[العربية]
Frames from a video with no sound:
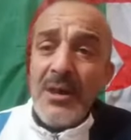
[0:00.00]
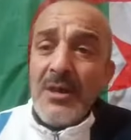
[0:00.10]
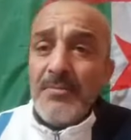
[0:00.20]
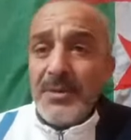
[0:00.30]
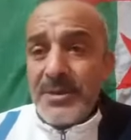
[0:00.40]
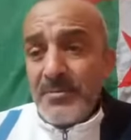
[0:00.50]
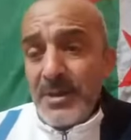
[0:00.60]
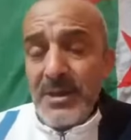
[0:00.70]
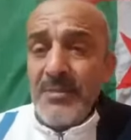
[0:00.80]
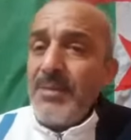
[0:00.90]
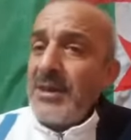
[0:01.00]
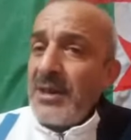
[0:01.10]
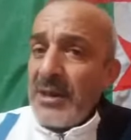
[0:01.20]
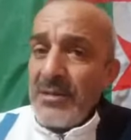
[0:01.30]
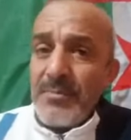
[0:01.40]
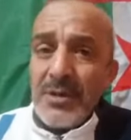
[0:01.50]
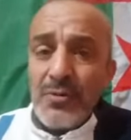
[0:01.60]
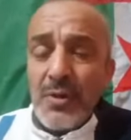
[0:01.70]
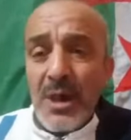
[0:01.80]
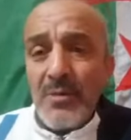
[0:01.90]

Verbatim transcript: بن سبعين يبين قلباتو قاوية